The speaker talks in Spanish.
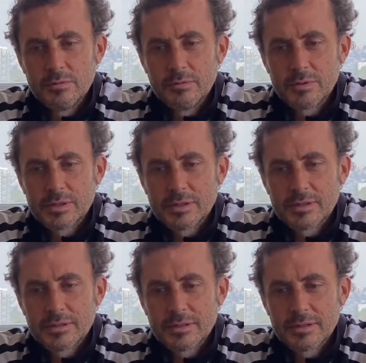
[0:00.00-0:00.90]

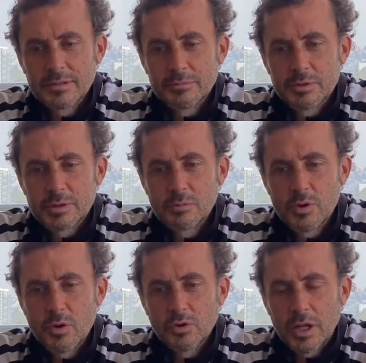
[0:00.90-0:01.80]
pues, pues muy
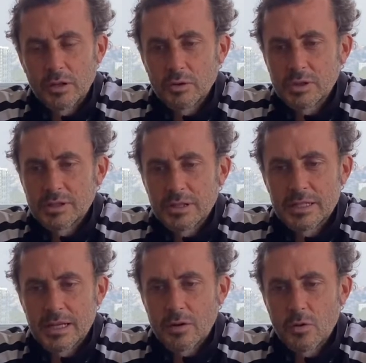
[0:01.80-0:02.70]
contentos.
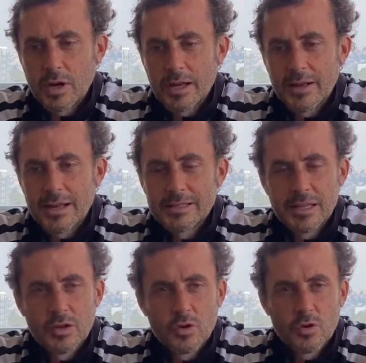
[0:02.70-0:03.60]
algo que, que se
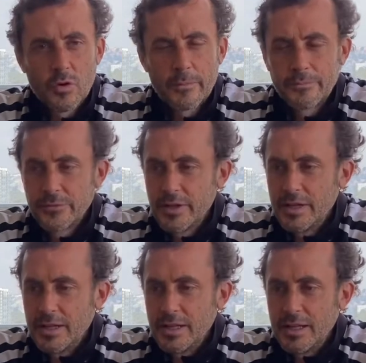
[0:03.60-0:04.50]
dio, no
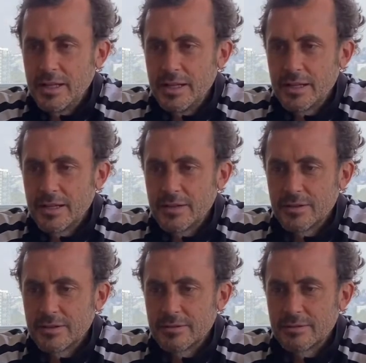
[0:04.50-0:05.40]
he
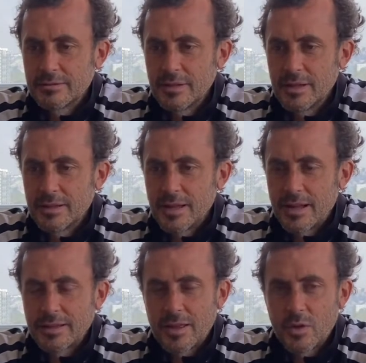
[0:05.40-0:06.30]

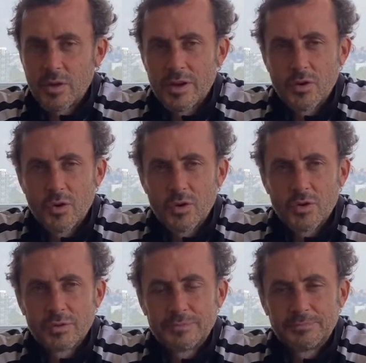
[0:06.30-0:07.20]
tratado de
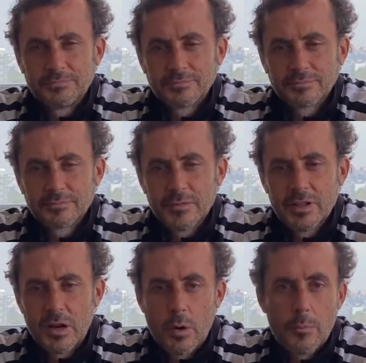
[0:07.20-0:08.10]
no,
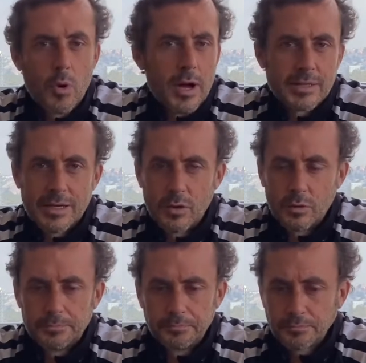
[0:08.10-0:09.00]
no empujárselo
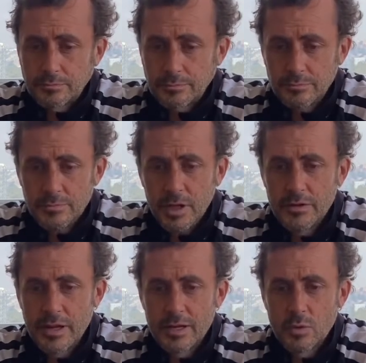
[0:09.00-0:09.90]

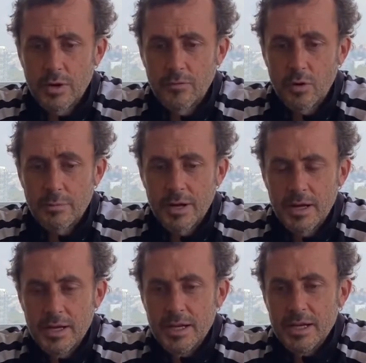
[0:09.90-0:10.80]
de ninguna forma.
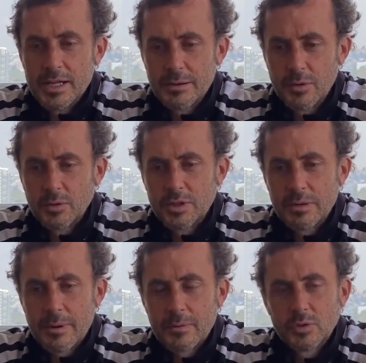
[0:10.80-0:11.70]
Lleva
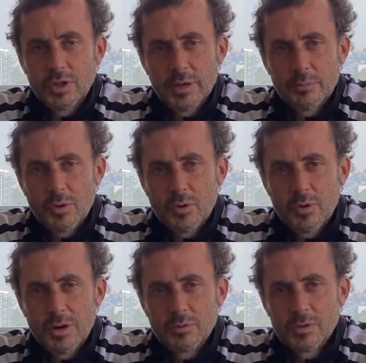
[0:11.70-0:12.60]
llevaba un
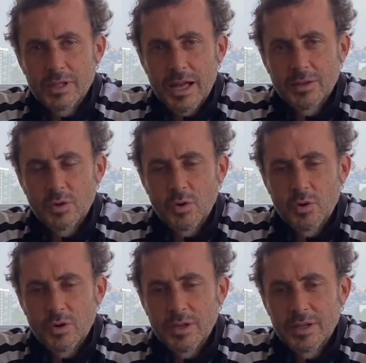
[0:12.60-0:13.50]
tiempo él
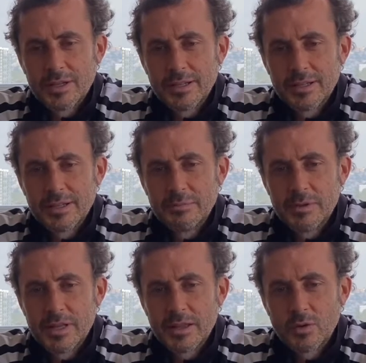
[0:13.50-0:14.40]
buscándolo y, y
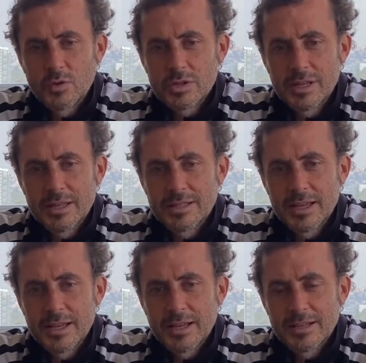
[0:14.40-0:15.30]
pidiéndonos, se,
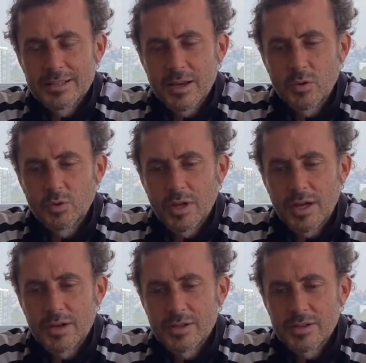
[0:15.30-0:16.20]
se, se,
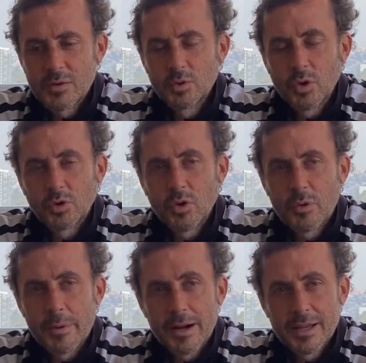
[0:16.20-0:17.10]
junta, se juntó todo
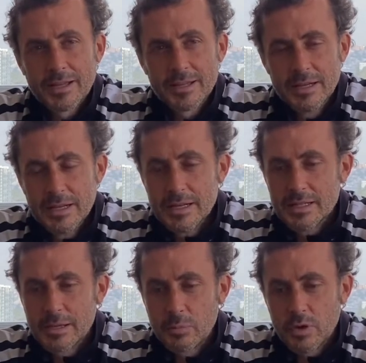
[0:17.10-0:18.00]
para que
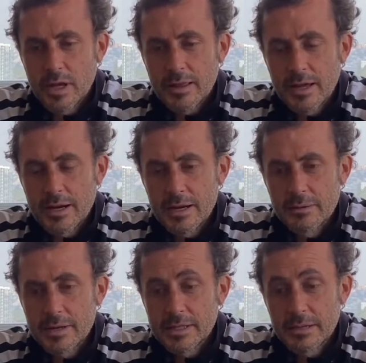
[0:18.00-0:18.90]
se pudiera dar y la
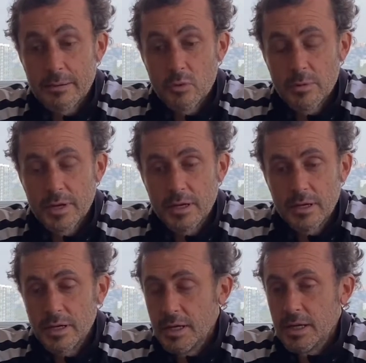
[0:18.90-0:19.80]
verdad es que va muy bien.
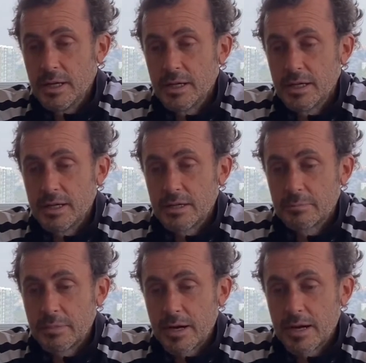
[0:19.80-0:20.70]
Eh,
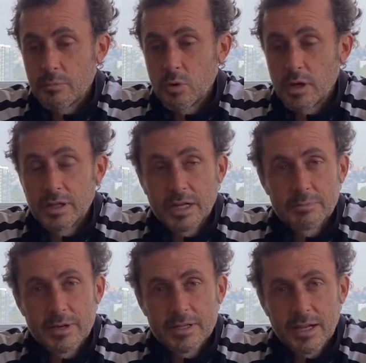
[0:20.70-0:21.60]
para la poquita
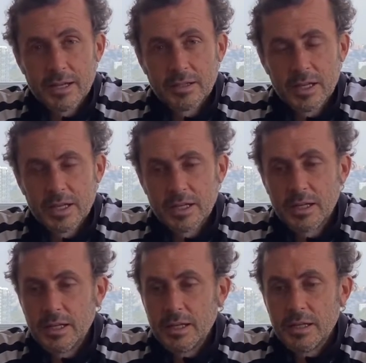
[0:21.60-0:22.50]
experiencia que tiene.
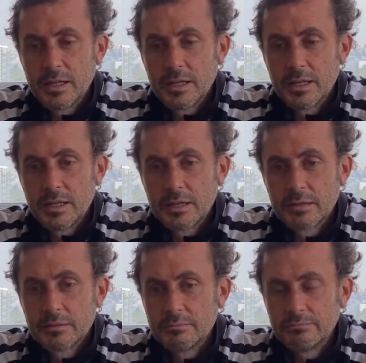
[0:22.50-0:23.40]
Eh,